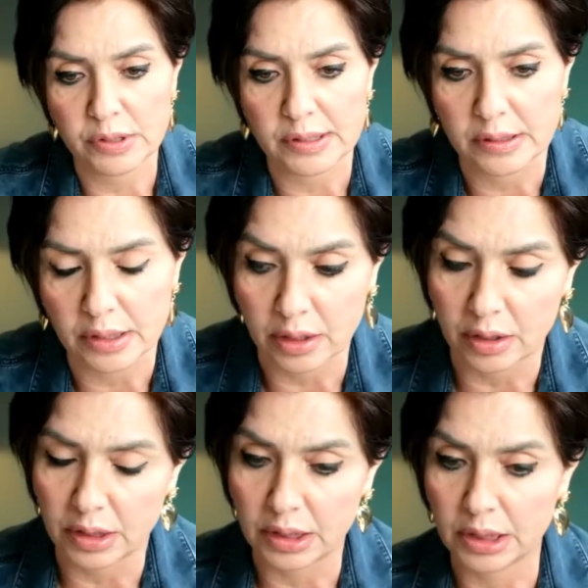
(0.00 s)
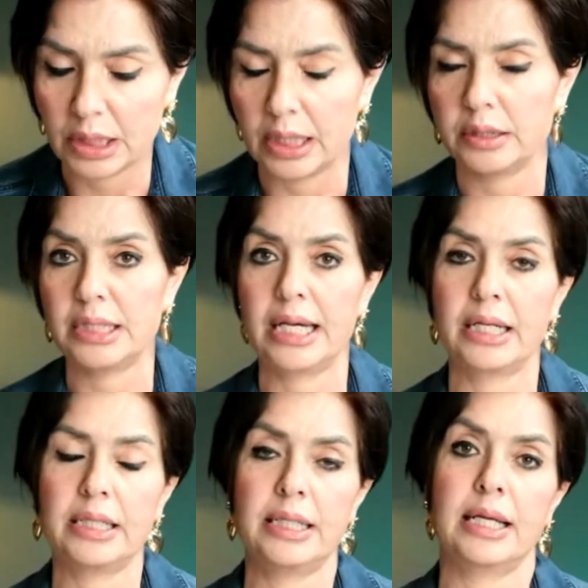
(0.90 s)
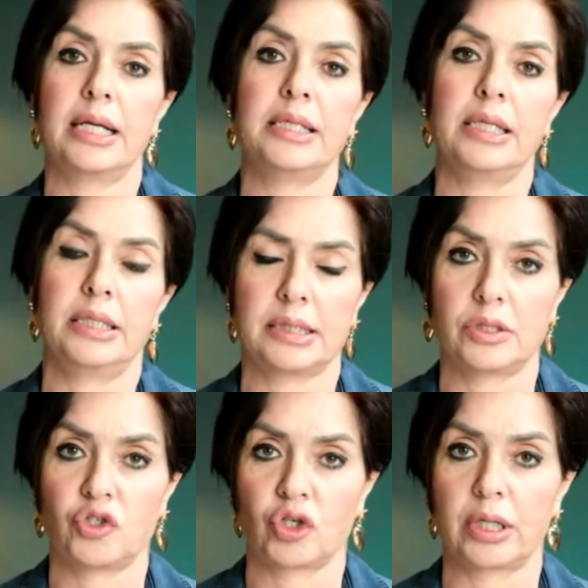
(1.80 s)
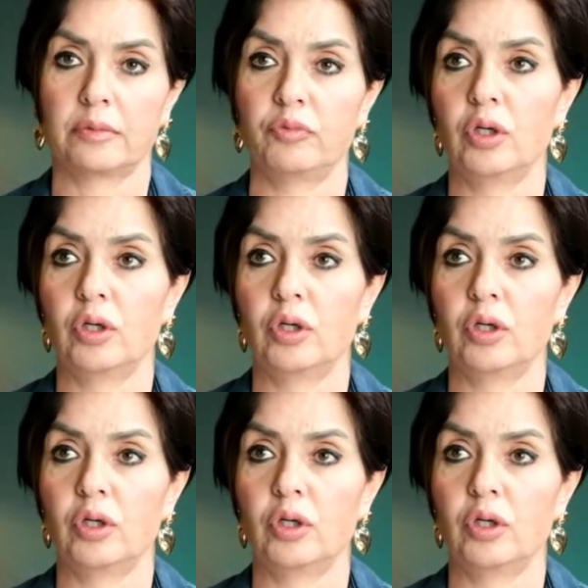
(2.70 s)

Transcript: e, dedi ki yani diğer iller niye hiç ses çıkartmıyor?